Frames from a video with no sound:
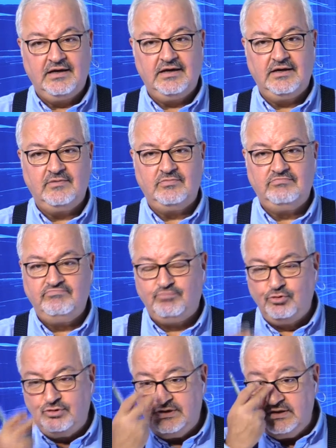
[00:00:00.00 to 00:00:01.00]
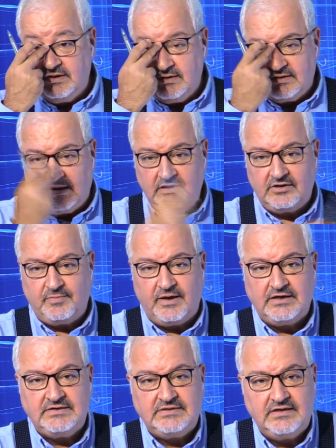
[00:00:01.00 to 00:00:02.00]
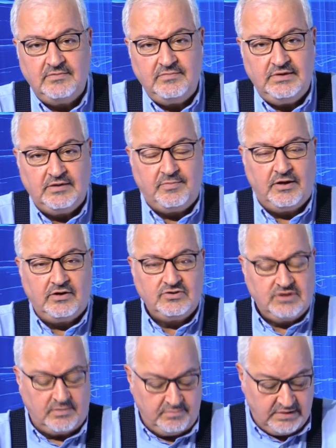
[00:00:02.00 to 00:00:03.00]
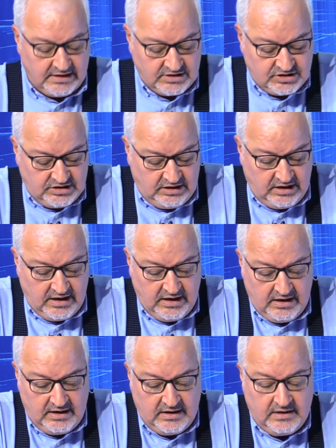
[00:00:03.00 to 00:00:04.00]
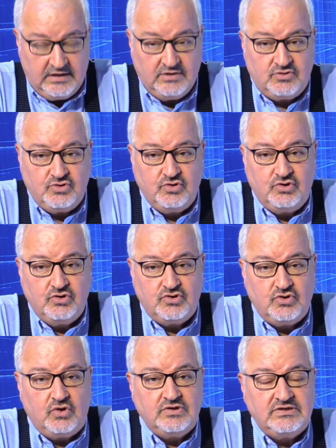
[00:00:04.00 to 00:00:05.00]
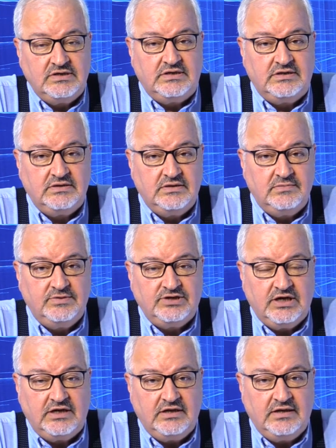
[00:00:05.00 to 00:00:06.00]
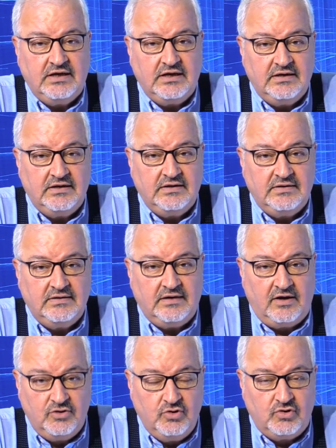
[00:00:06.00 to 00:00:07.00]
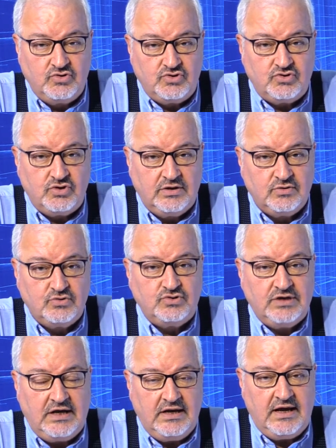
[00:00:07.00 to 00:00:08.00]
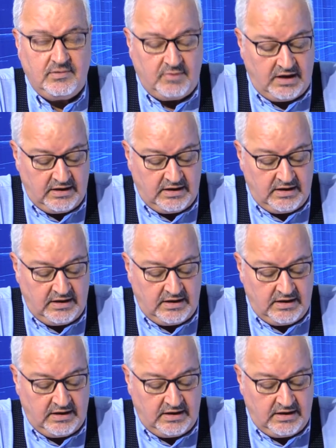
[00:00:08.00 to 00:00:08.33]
Ee, Putin'i tanıtmak istedim İkbal Hocam birazcık. Ee, çünkü çok sık bir şekilde e, anıyoruz Rusya ile her